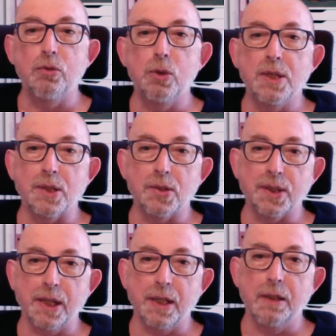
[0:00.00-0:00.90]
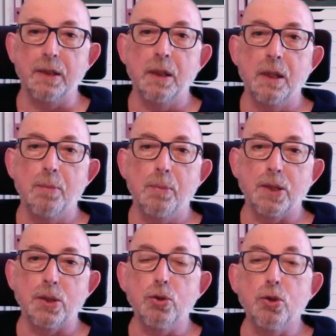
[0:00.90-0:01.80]
du essentielle
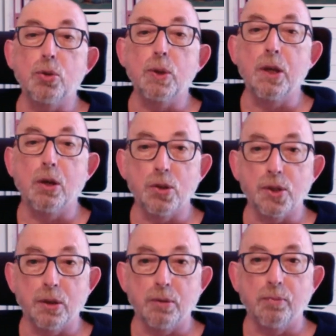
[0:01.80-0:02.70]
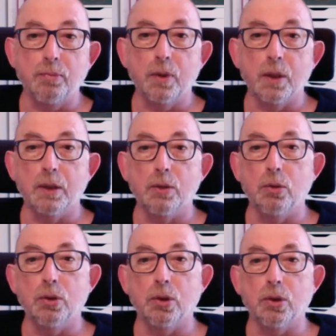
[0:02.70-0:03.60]
passent tout de suite dans le sang, hein,
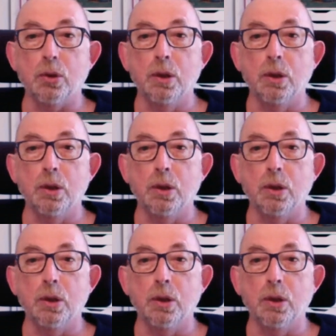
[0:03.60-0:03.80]
donc